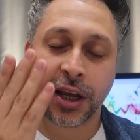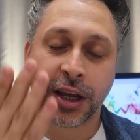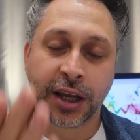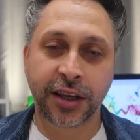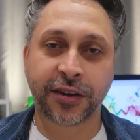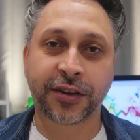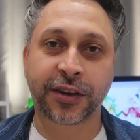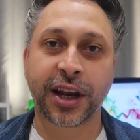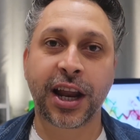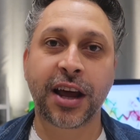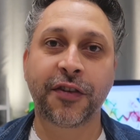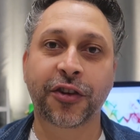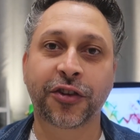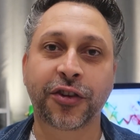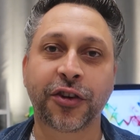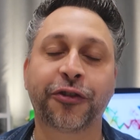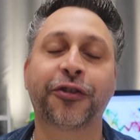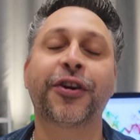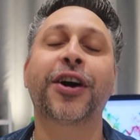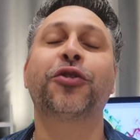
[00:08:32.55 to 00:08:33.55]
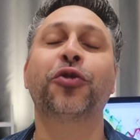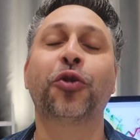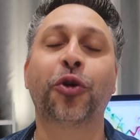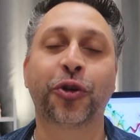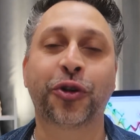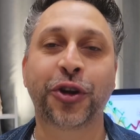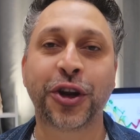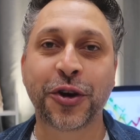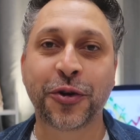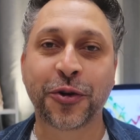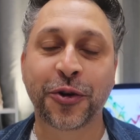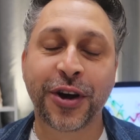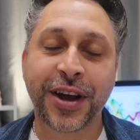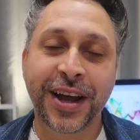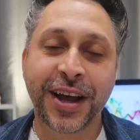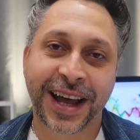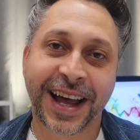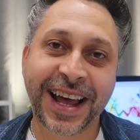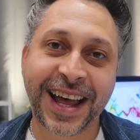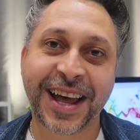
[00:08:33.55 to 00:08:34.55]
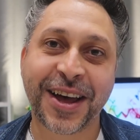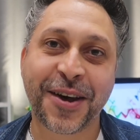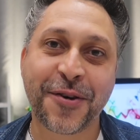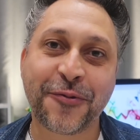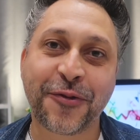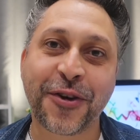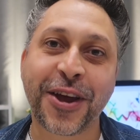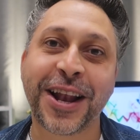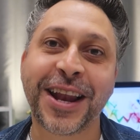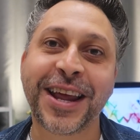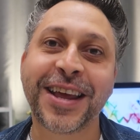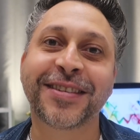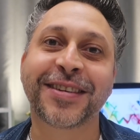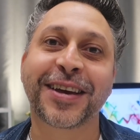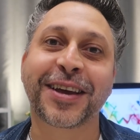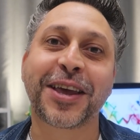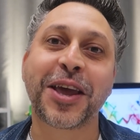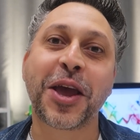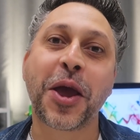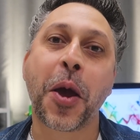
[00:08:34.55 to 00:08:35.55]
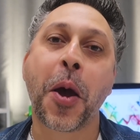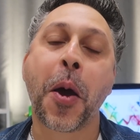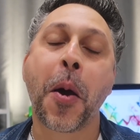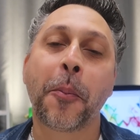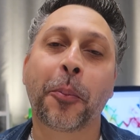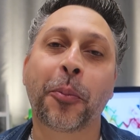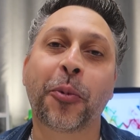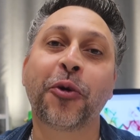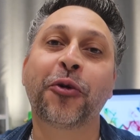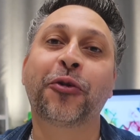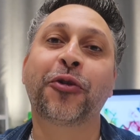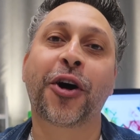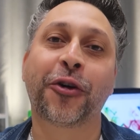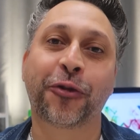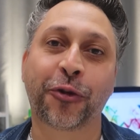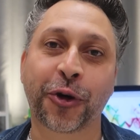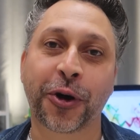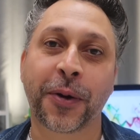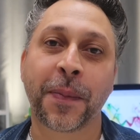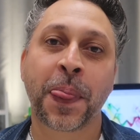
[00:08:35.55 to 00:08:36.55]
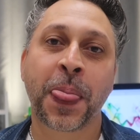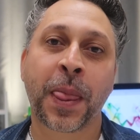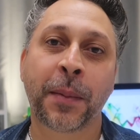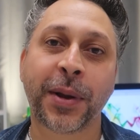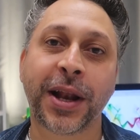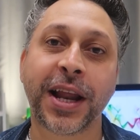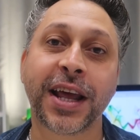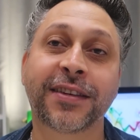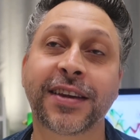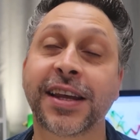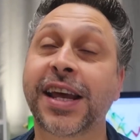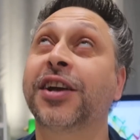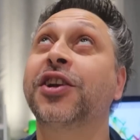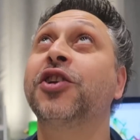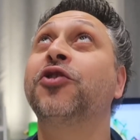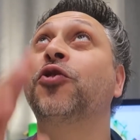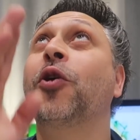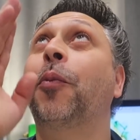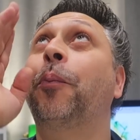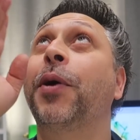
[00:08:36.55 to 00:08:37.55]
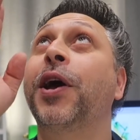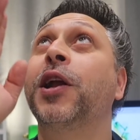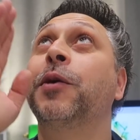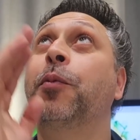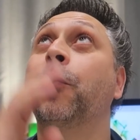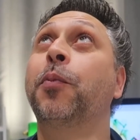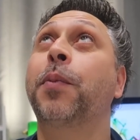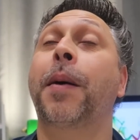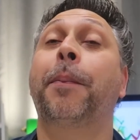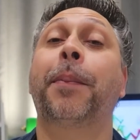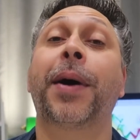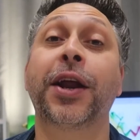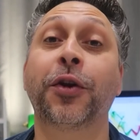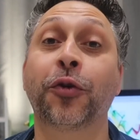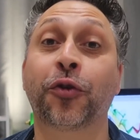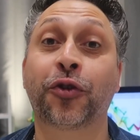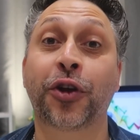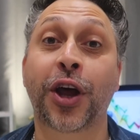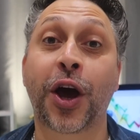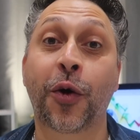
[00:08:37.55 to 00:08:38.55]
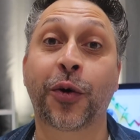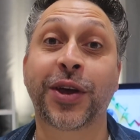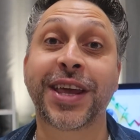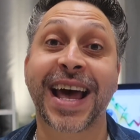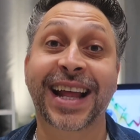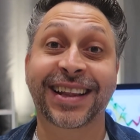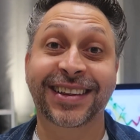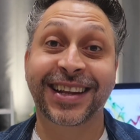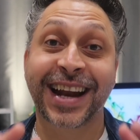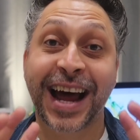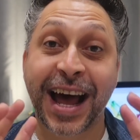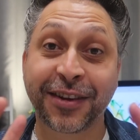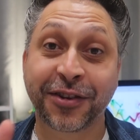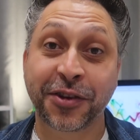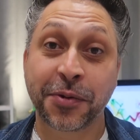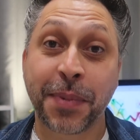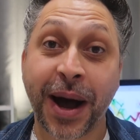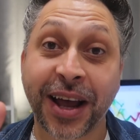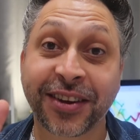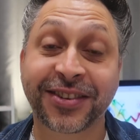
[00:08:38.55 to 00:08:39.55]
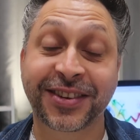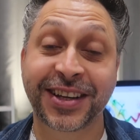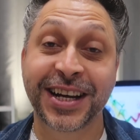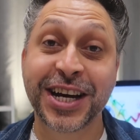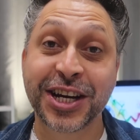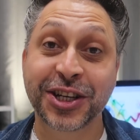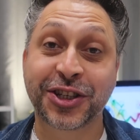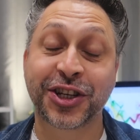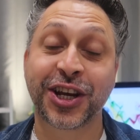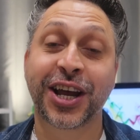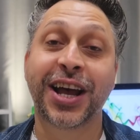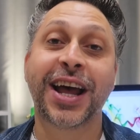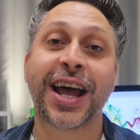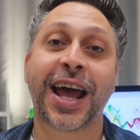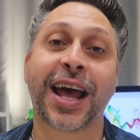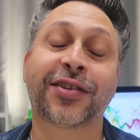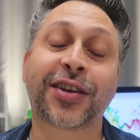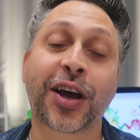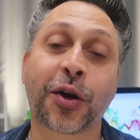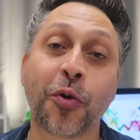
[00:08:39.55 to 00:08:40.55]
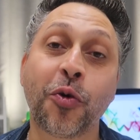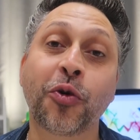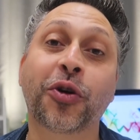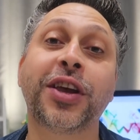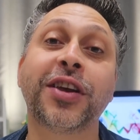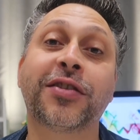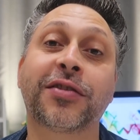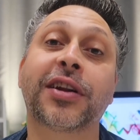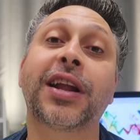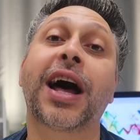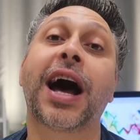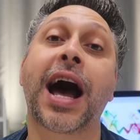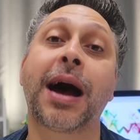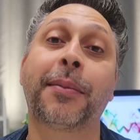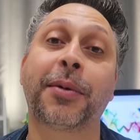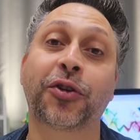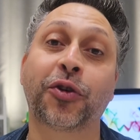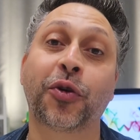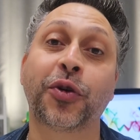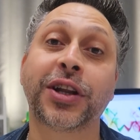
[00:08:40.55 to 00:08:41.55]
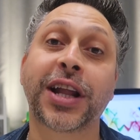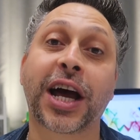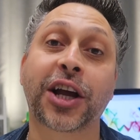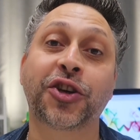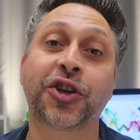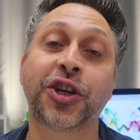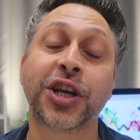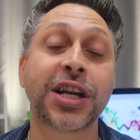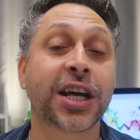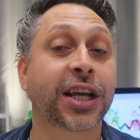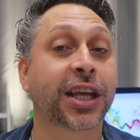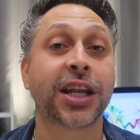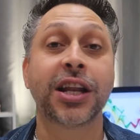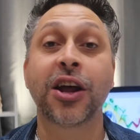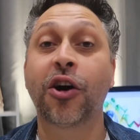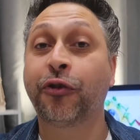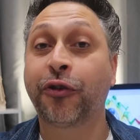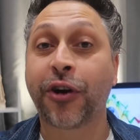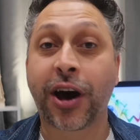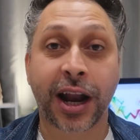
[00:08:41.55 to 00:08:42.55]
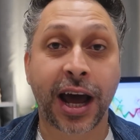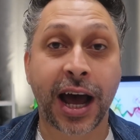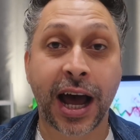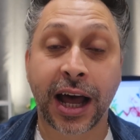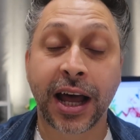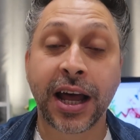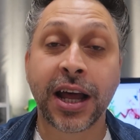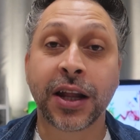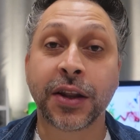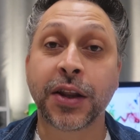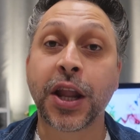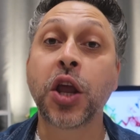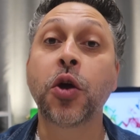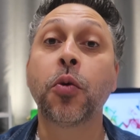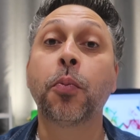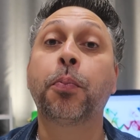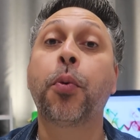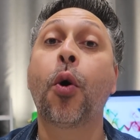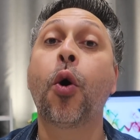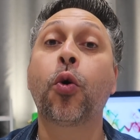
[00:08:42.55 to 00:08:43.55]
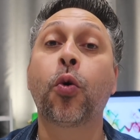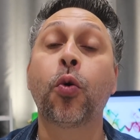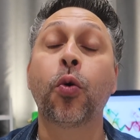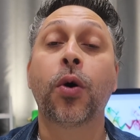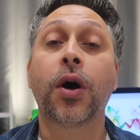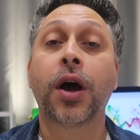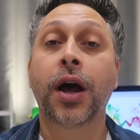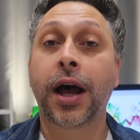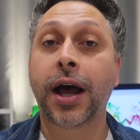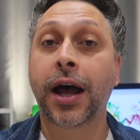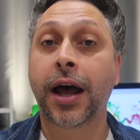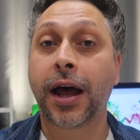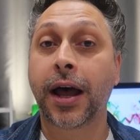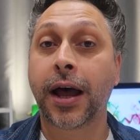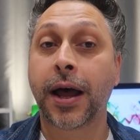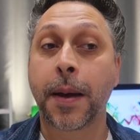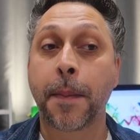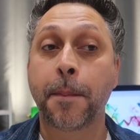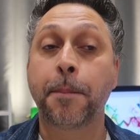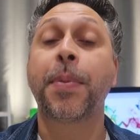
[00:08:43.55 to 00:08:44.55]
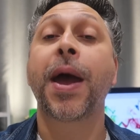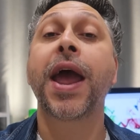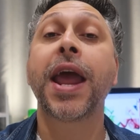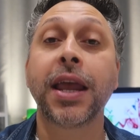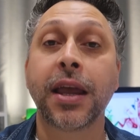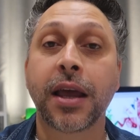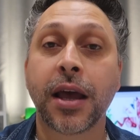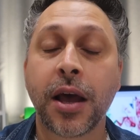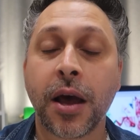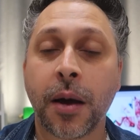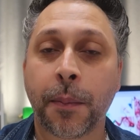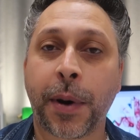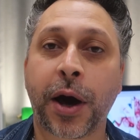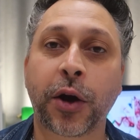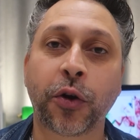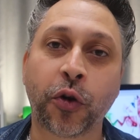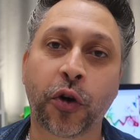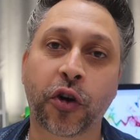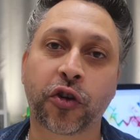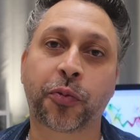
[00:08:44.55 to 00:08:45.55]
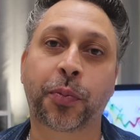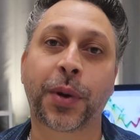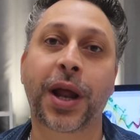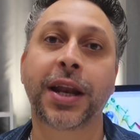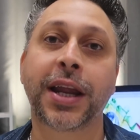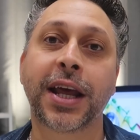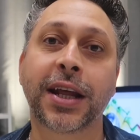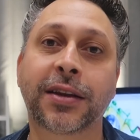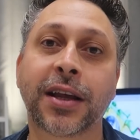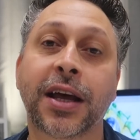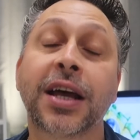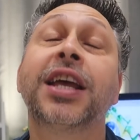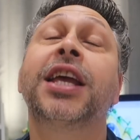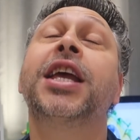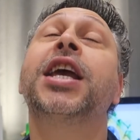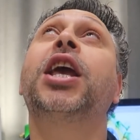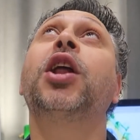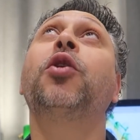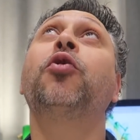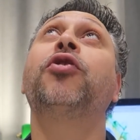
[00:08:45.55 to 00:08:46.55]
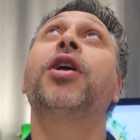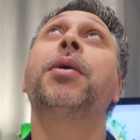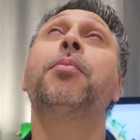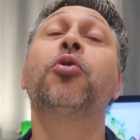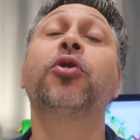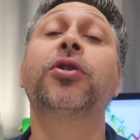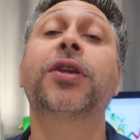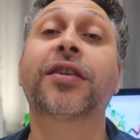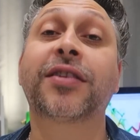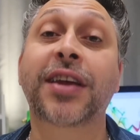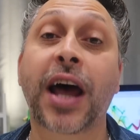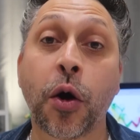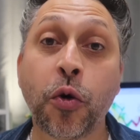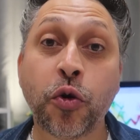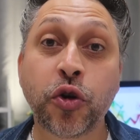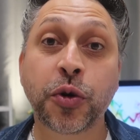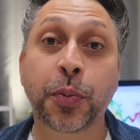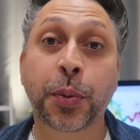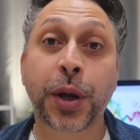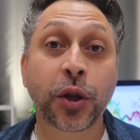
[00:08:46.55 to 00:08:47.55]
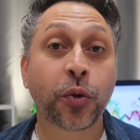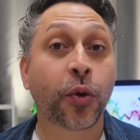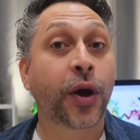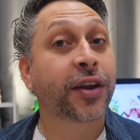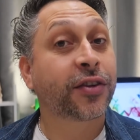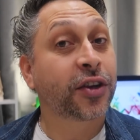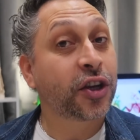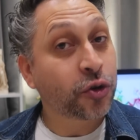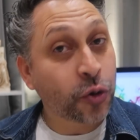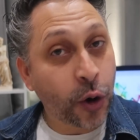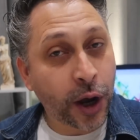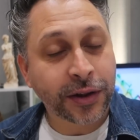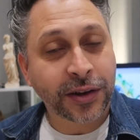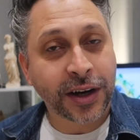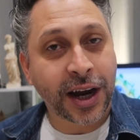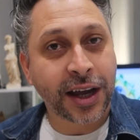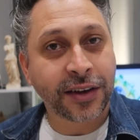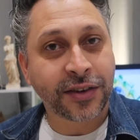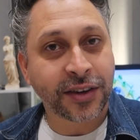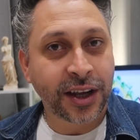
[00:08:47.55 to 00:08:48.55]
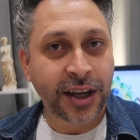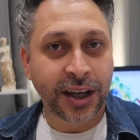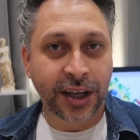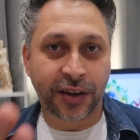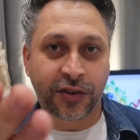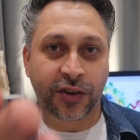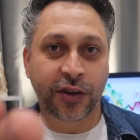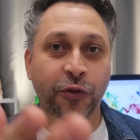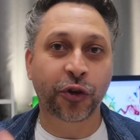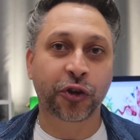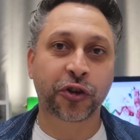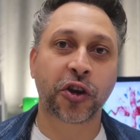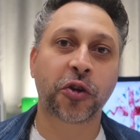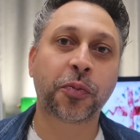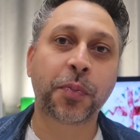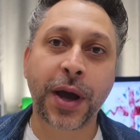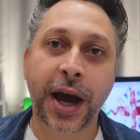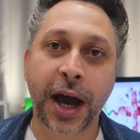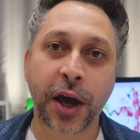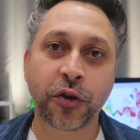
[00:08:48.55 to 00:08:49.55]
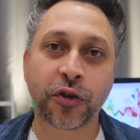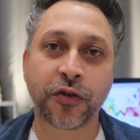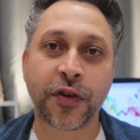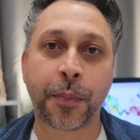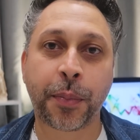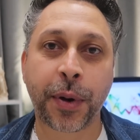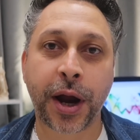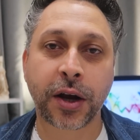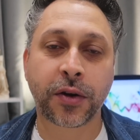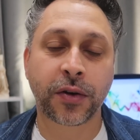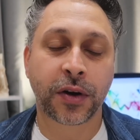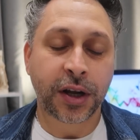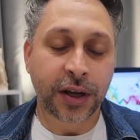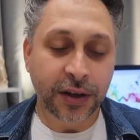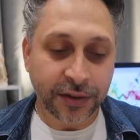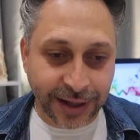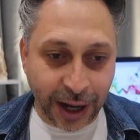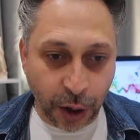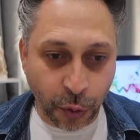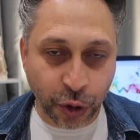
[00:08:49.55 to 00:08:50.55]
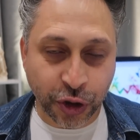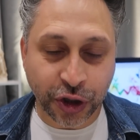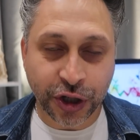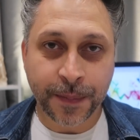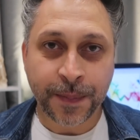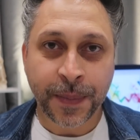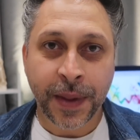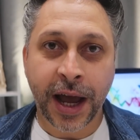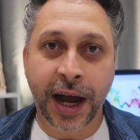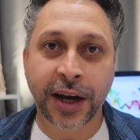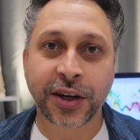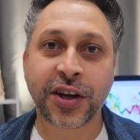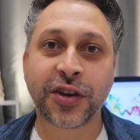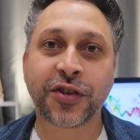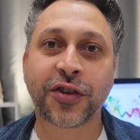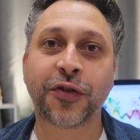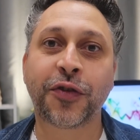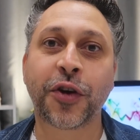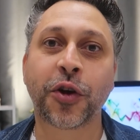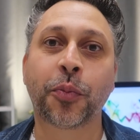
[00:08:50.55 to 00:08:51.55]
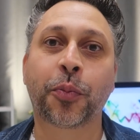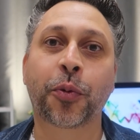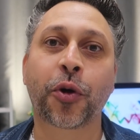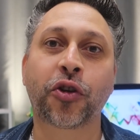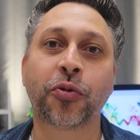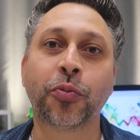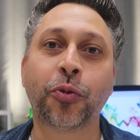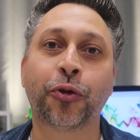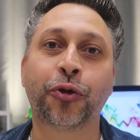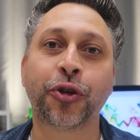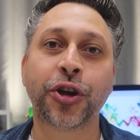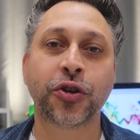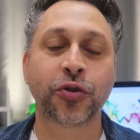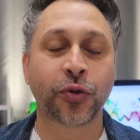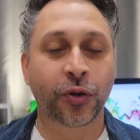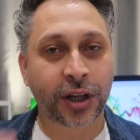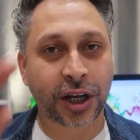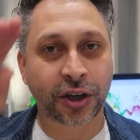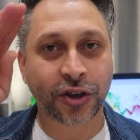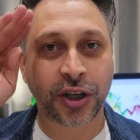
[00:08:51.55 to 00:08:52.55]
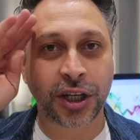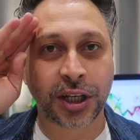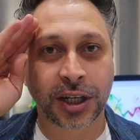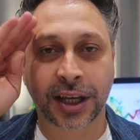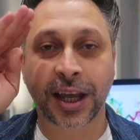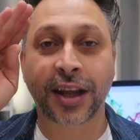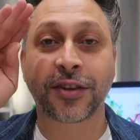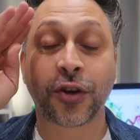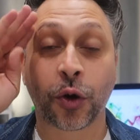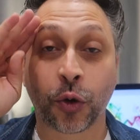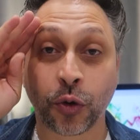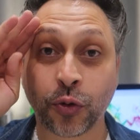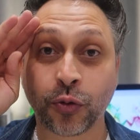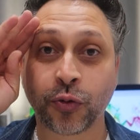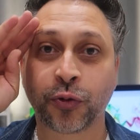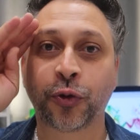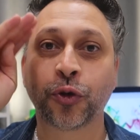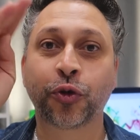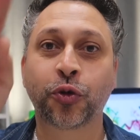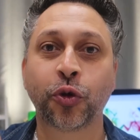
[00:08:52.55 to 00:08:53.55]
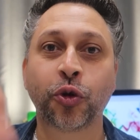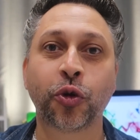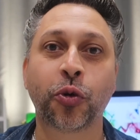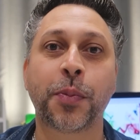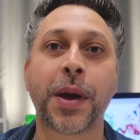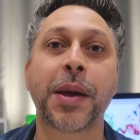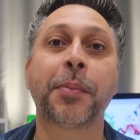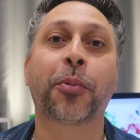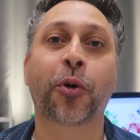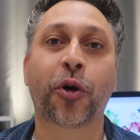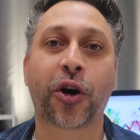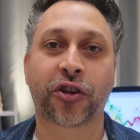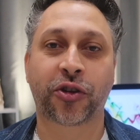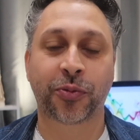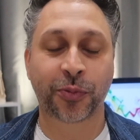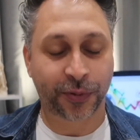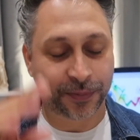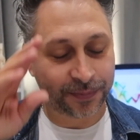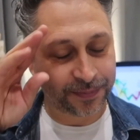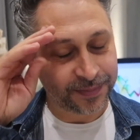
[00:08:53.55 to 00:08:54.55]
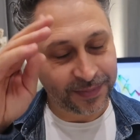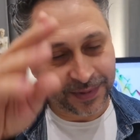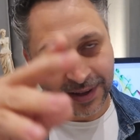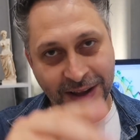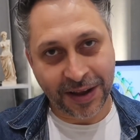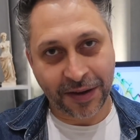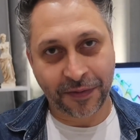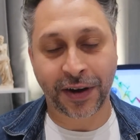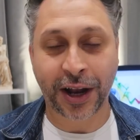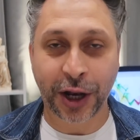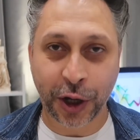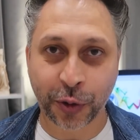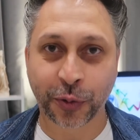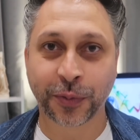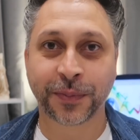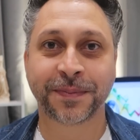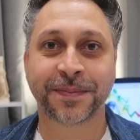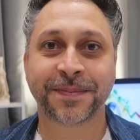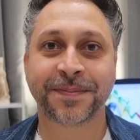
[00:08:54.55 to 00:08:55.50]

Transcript: Inscreva-se, faça o Rodrigo eh, feliz aqui, por favor. Beleza? E a gente só pede pro Papai do Céu que atrase bastante essa conquista da Amazon e da China, que não fará nem um pouco é, bem para o nosso planeta e que nos dê muita saúde, porque do resto a gente corre atrás. E se você espirrar e não estiver perto, saúde. A gente se vê no próximo vídeo ou na China, quer dizer, ou num futuro bem próximo. Valeu!